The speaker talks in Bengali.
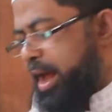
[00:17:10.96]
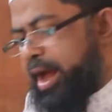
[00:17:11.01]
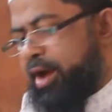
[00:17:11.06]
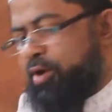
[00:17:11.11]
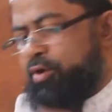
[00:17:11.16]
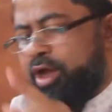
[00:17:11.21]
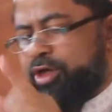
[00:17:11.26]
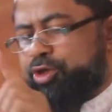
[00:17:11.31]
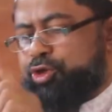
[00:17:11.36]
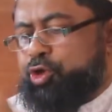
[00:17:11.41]

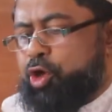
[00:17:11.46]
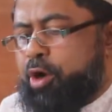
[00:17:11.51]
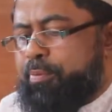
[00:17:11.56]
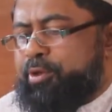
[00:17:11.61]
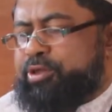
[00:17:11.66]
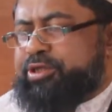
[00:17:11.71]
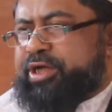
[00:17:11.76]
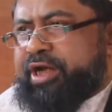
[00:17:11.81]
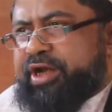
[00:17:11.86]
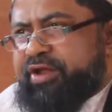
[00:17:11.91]
এগুলা সব
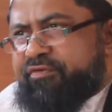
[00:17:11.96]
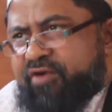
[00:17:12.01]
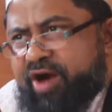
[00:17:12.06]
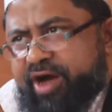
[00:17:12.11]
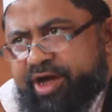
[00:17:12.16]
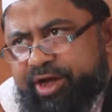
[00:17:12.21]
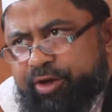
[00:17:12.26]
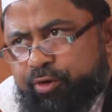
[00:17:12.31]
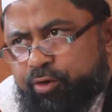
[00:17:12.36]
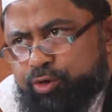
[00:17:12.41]
হচ্ছে
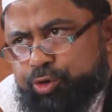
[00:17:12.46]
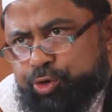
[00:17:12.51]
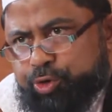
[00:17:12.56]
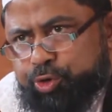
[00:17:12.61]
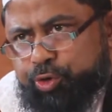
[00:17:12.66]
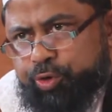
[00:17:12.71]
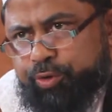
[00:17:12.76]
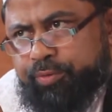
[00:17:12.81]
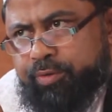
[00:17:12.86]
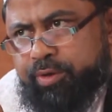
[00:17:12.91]
নিফাকের অংশ
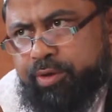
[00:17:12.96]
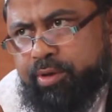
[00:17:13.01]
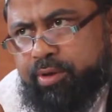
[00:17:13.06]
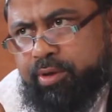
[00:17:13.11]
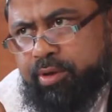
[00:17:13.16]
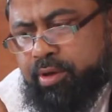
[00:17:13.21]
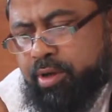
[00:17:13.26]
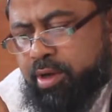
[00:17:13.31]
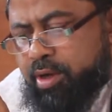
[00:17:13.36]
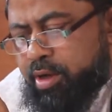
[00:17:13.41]

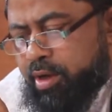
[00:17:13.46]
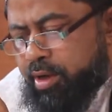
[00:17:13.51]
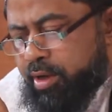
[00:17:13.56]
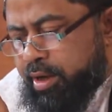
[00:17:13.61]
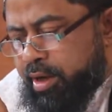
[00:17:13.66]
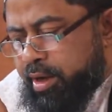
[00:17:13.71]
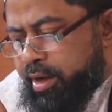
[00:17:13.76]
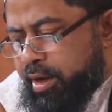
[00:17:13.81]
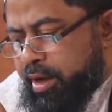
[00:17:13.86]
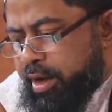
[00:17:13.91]

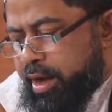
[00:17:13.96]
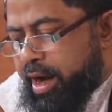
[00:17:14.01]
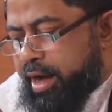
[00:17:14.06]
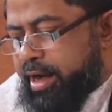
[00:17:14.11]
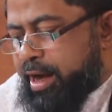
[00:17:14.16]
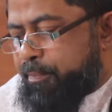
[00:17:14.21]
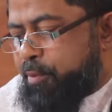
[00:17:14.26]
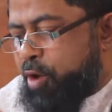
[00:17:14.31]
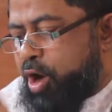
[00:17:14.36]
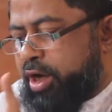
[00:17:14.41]

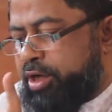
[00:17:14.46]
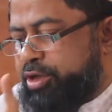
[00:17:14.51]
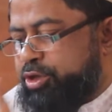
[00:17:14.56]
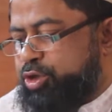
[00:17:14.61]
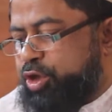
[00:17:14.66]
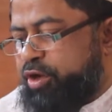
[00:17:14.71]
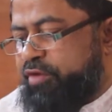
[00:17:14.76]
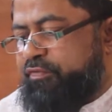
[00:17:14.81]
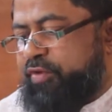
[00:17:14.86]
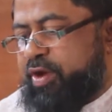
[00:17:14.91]
এটা বখারি
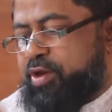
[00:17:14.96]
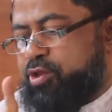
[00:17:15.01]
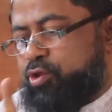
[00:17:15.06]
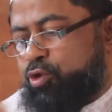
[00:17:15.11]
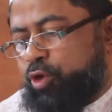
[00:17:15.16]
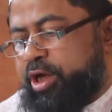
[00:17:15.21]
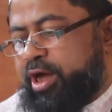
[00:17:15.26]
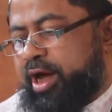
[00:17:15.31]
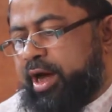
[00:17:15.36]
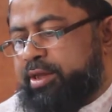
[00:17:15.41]
শরীফের
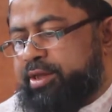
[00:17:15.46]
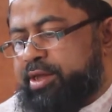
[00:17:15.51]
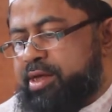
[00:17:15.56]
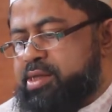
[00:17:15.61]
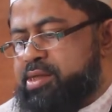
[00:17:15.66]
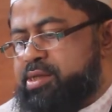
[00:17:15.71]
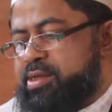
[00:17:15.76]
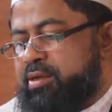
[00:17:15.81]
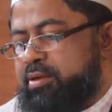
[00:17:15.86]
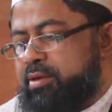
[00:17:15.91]
সহি
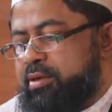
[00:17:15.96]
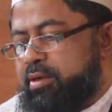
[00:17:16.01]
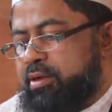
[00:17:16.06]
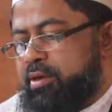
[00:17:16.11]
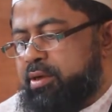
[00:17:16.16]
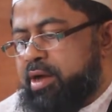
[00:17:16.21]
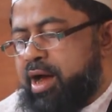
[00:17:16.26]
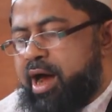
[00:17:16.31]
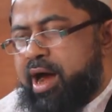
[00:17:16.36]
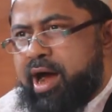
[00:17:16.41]
হাদিস
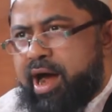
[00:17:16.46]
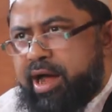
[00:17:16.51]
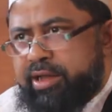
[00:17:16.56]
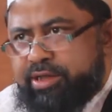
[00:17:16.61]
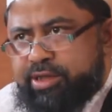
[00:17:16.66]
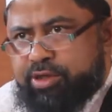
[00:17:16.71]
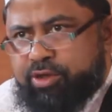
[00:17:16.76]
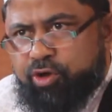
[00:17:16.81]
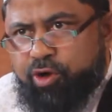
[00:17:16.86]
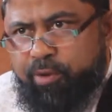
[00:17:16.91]

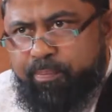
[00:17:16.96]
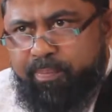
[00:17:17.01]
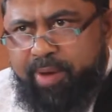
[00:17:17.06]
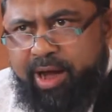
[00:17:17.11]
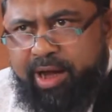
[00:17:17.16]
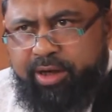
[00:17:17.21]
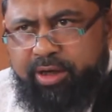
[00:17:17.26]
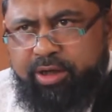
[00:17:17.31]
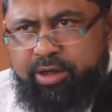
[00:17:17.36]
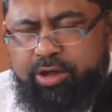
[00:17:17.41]
হাদিস
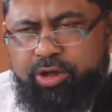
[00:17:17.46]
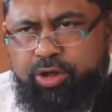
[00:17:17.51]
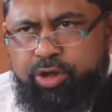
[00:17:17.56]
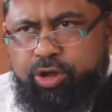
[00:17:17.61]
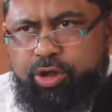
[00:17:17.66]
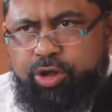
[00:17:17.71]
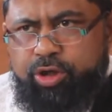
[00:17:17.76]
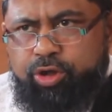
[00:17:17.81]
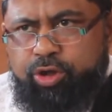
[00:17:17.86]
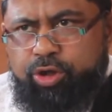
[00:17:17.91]
লম্বার
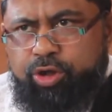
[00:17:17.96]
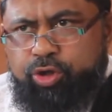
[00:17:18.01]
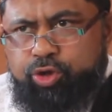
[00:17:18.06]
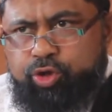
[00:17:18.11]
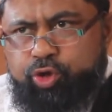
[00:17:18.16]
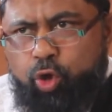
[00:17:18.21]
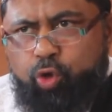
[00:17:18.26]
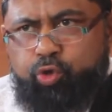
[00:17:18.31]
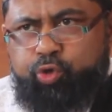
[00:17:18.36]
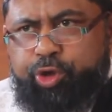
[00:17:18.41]

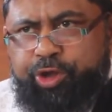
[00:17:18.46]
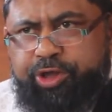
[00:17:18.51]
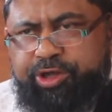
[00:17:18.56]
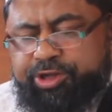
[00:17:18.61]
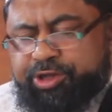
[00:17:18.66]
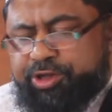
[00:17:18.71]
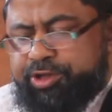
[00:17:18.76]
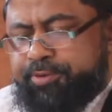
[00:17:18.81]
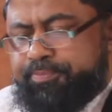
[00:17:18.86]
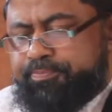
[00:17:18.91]

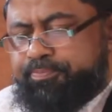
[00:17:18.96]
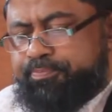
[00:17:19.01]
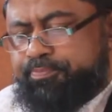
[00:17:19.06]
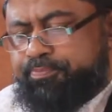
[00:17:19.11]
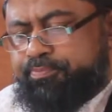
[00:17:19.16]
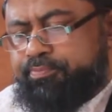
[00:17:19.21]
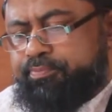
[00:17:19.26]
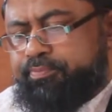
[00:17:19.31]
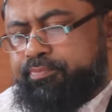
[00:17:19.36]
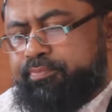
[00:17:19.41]
চৌত্রিশ
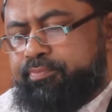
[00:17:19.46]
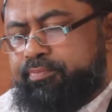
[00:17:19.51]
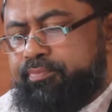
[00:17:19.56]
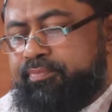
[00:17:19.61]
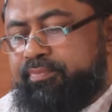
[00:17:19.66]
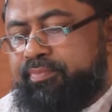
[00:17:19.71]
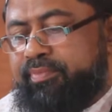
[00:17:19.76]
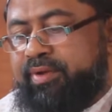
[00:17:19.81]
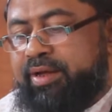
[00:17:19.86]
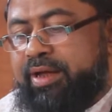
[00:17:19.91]

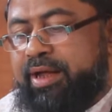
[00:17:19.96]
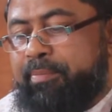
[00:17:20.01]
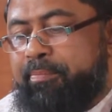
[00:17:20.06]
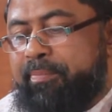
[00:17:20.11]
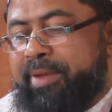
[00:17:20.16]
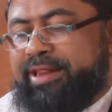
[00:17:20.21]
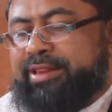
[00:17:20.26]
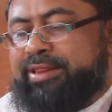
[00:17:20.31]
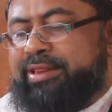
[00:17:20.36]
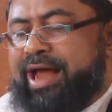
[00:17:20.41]

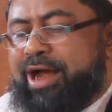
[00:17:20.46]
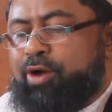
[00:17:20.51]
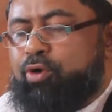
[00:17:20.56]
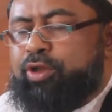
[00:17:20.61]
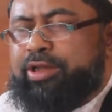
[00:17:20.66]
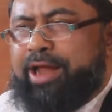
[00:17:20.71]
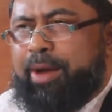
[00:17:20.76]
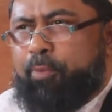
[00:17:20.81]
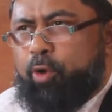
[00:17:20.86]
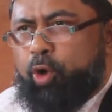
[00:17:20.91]
মিথ্যা
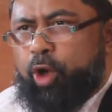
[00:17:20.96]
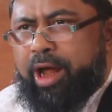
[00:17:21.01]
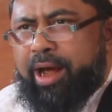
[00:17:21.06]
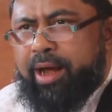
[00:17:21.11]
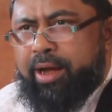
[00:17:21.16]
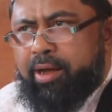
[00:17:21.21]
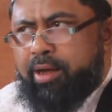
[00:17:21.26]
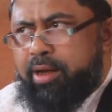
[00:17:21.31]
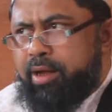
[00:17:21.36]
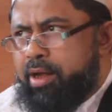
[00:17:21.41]
কথা বলা
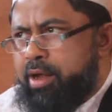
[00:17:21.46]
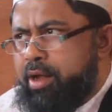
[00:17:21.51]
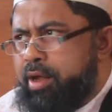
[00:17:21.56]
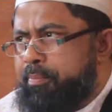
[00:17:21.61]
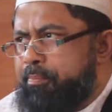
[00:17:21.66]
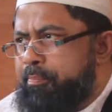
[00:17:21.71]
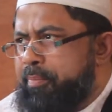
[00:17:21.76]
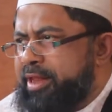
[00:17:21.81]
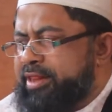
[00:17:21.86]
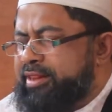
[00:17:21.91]

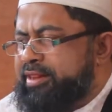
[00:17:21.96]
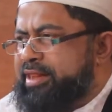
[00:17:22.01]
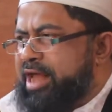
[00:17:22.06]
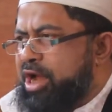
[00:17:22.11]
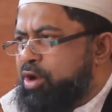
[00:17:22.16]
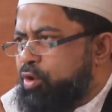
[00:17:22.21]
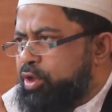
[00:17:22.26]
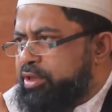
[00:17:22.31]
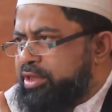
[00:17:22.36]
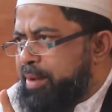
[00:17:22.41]
মিথ্যা
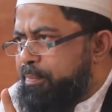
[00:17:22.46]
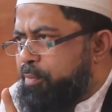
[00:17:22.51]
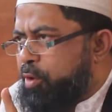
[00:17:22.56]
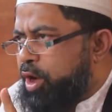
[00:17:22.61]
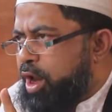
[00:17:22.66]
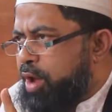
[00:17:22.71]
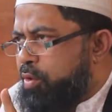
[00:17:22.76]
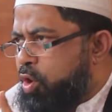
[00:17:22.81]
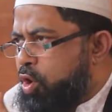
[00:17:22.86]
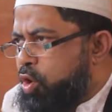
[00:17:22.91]
কথা
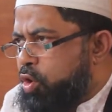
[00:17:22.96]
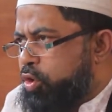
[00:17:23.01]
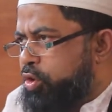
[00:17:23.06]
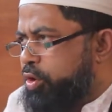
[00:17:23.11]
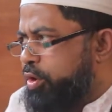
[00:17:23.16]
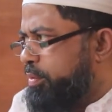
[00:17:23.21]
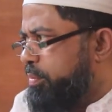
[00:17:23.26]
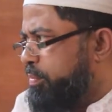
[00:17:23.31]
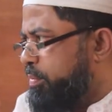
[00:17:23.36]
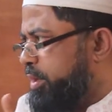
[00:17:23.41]
বলাও
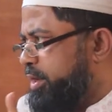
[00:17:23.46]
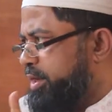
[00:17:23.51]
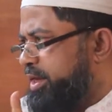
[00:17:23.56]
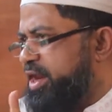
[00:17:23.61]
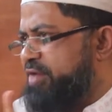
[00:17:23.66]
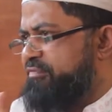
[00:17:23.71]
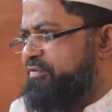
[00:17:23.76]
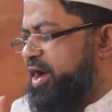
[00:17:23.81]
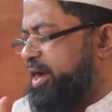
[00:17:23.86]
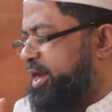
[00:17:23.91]

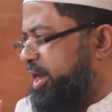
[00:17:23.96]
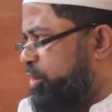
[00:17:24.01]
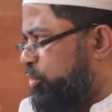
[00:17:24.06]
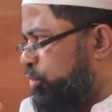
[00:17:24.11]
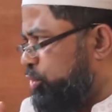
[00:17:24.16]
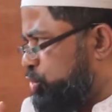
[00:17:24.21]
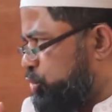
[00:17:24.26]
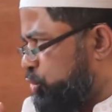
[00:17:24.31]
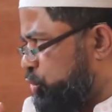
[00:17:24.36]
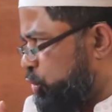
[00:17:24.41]
নিফাকের
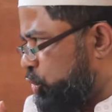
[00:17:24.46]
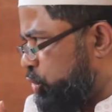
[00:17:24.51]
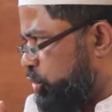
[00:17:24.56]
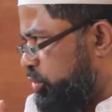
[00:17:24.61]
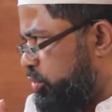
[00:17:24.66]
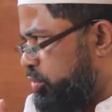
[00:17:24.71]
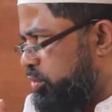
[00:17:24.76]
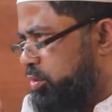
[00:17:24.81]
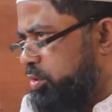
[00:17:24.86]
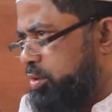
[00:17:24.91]
অংশ
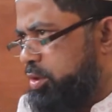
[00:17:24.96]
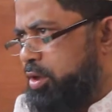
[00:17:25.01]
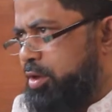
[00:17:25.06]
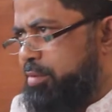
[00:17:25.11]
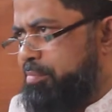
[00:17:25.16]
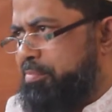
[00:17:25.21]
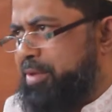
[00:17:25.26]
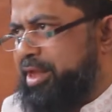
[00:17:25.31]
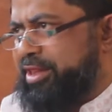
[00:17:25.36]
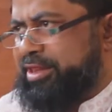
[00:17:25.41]

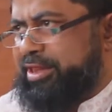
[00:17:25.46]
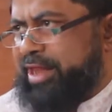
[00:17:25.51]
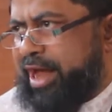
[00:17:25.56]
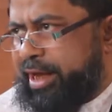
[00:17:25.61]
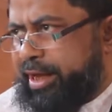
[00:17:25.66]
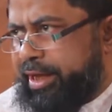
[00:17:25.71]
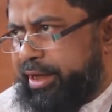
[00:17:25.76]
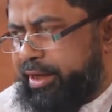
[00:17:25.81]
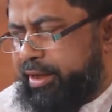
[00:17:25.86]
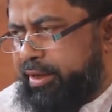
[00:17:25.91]
মিথ্যা
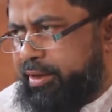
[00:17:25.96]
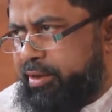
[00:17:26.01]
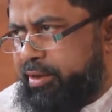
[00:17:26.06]
কি